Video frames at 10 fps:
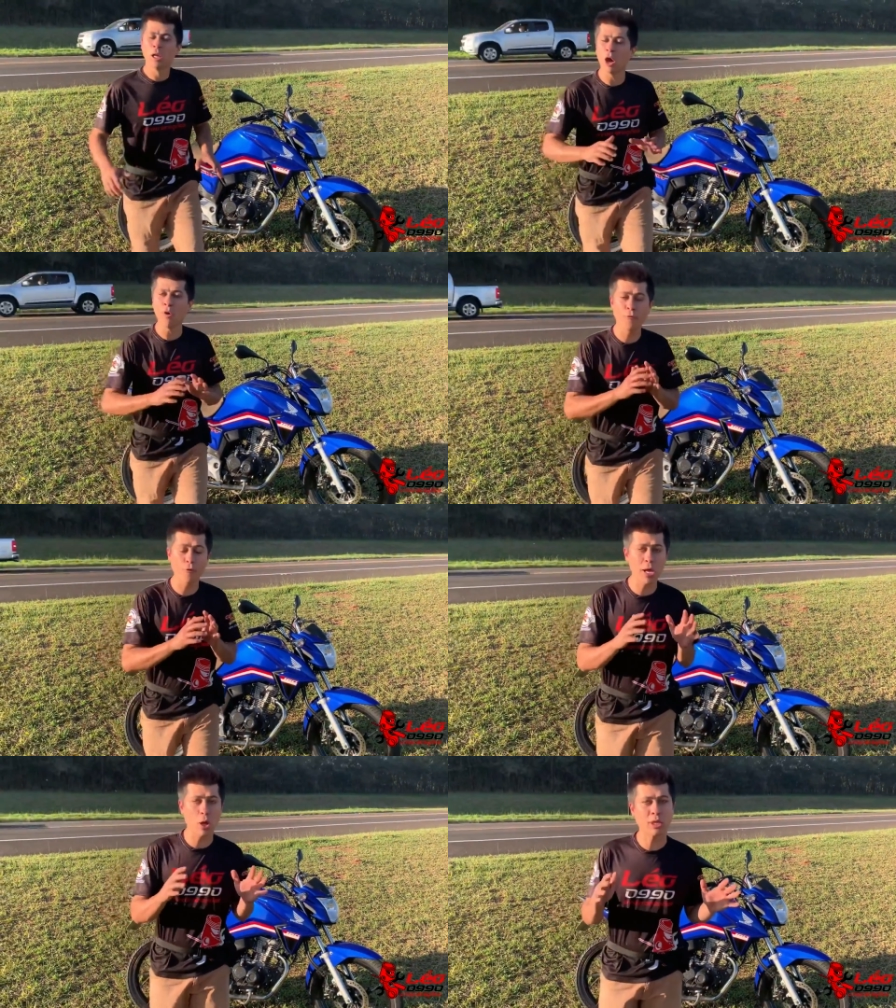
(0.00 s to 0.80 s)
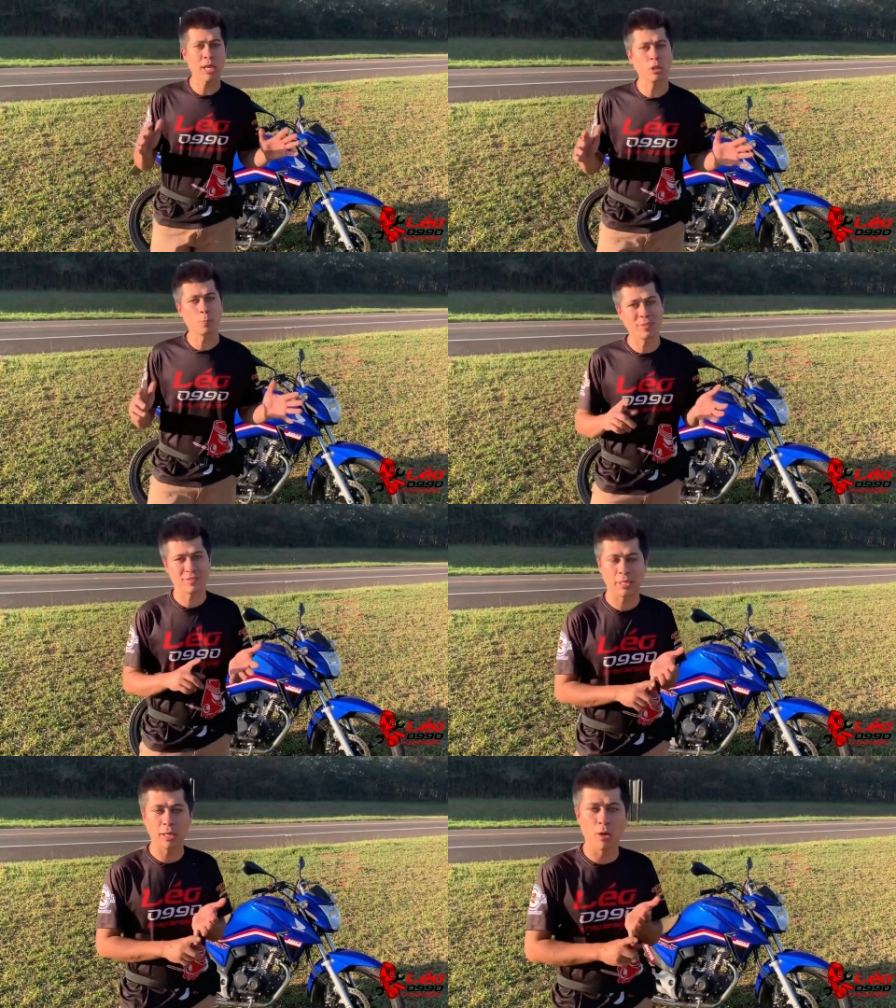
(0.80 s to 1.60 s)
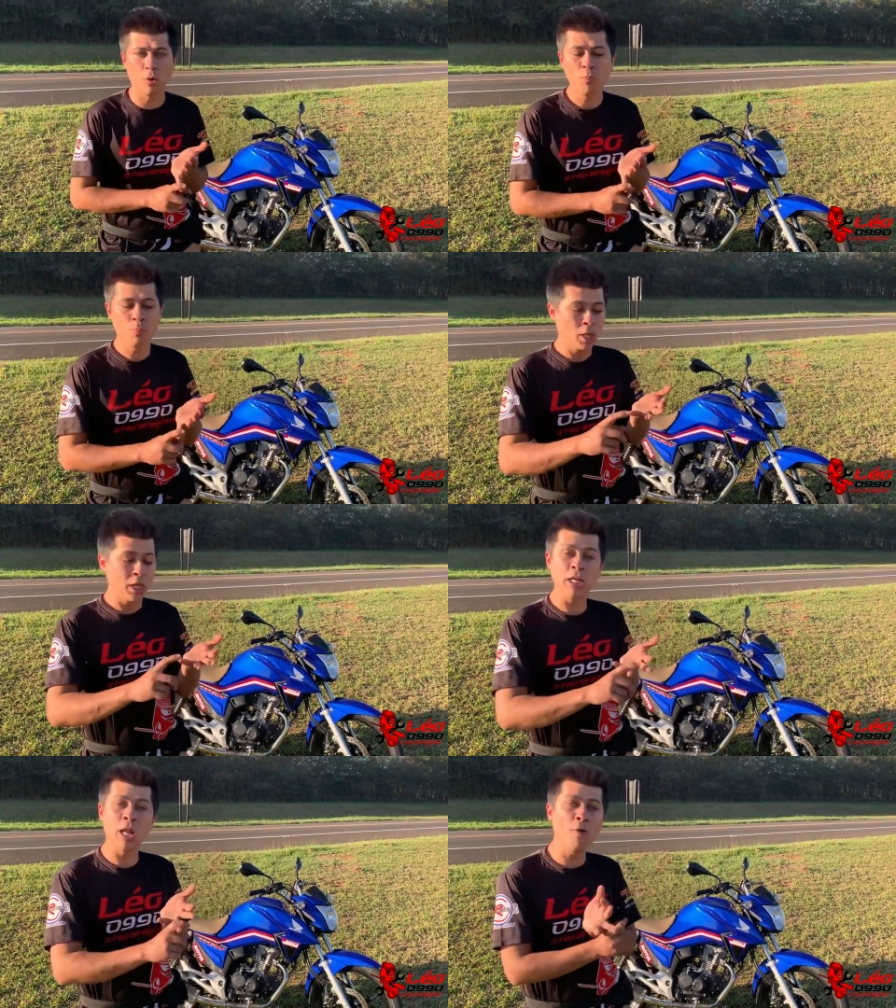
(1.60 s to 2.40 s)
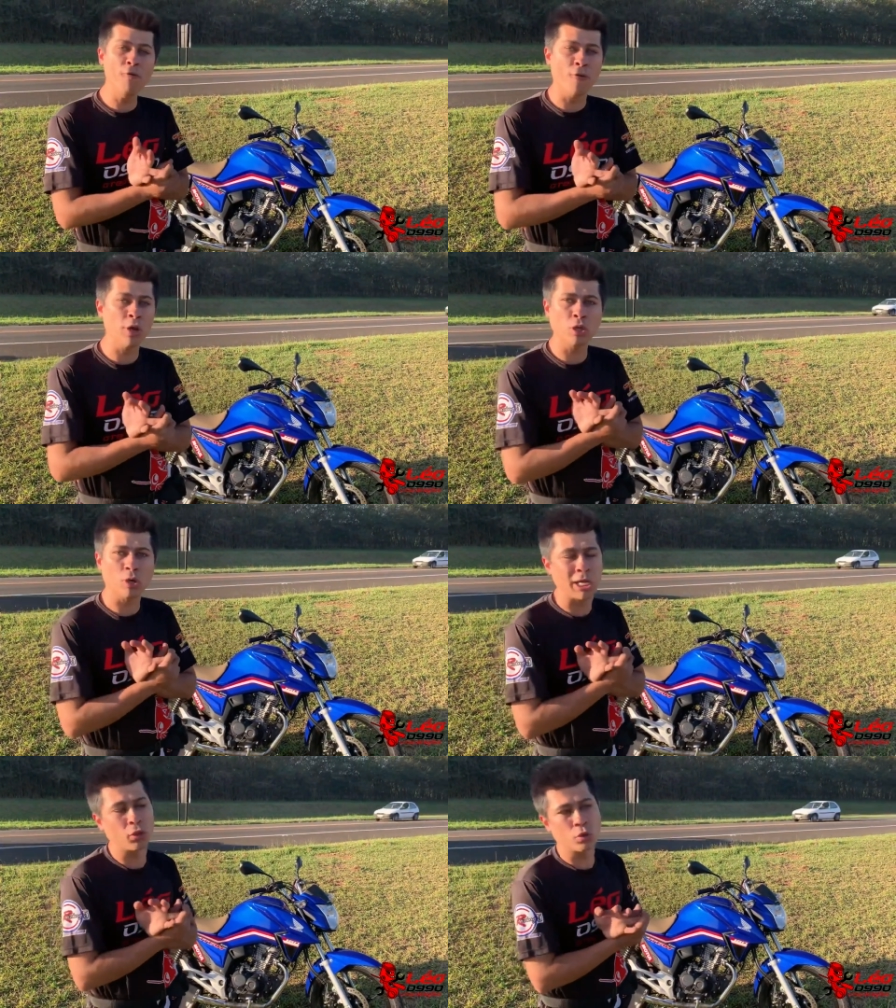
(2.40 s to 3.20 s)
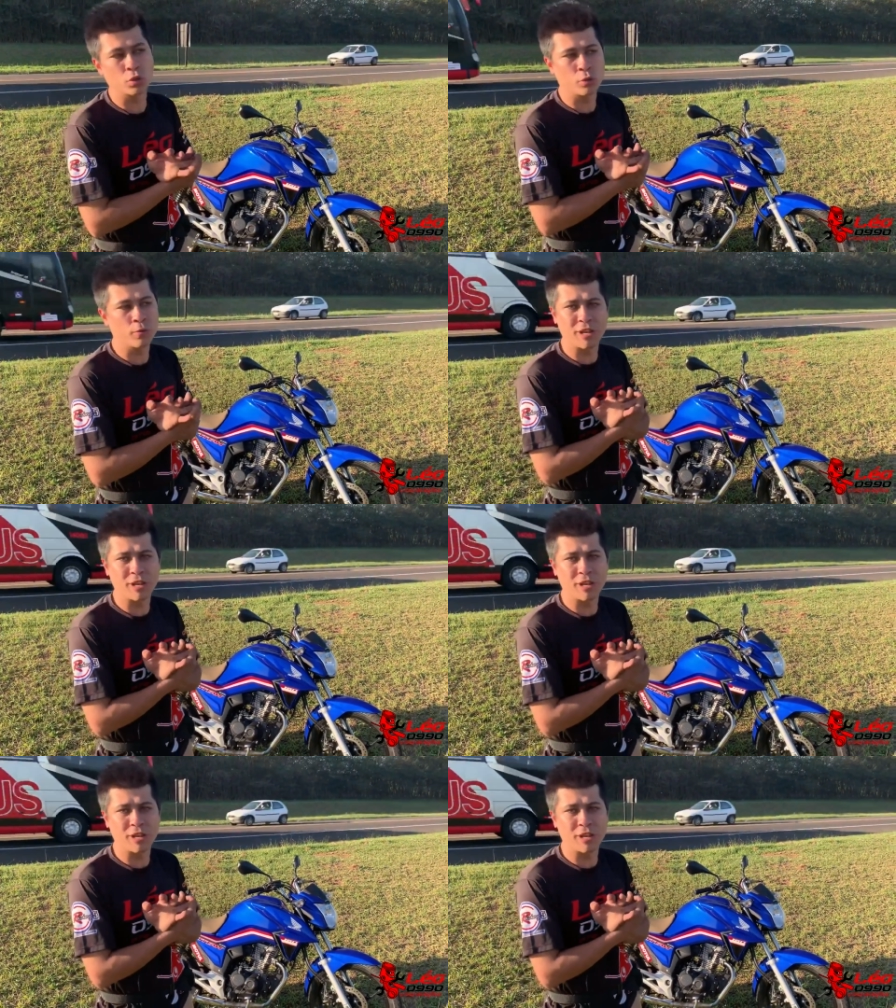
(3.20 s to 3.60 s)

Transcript: Não foi alterado o pistão e não foi trocado o curso no